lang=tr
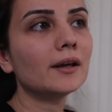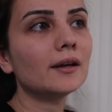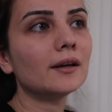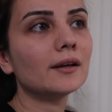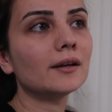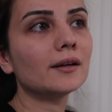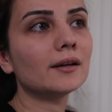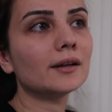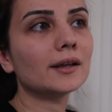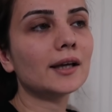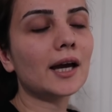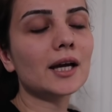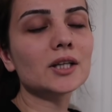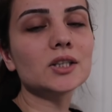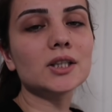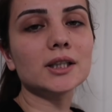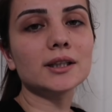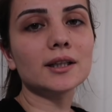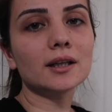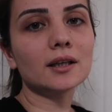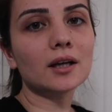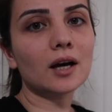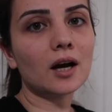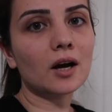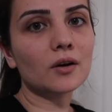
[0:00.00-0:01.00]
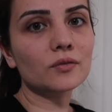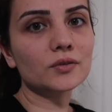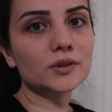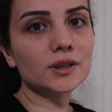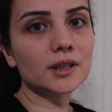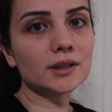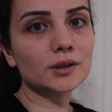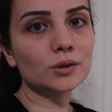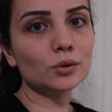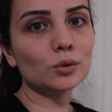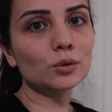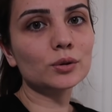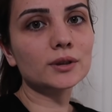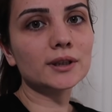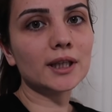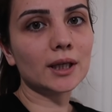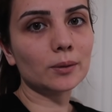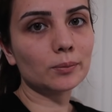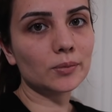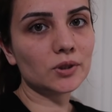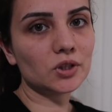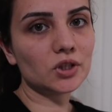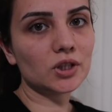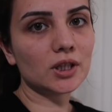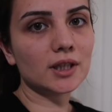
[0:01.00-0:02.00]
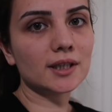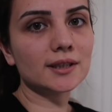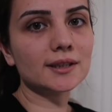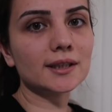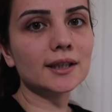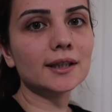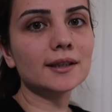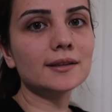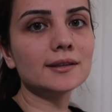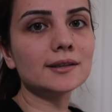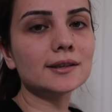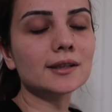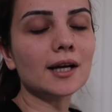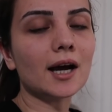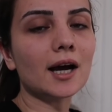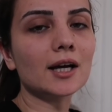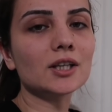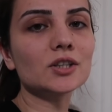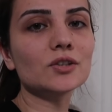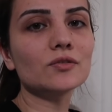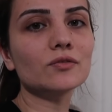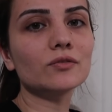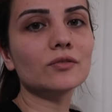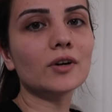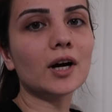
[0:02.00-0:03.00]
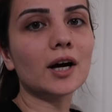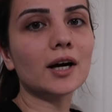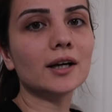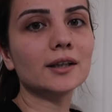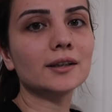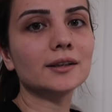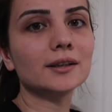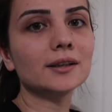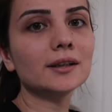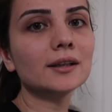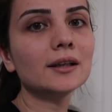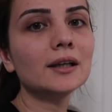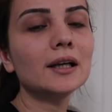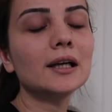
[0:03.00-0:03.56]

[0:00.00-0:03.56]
Ee, gerçekten hafızası yüksek bir cihaza ihtiyacım vardı.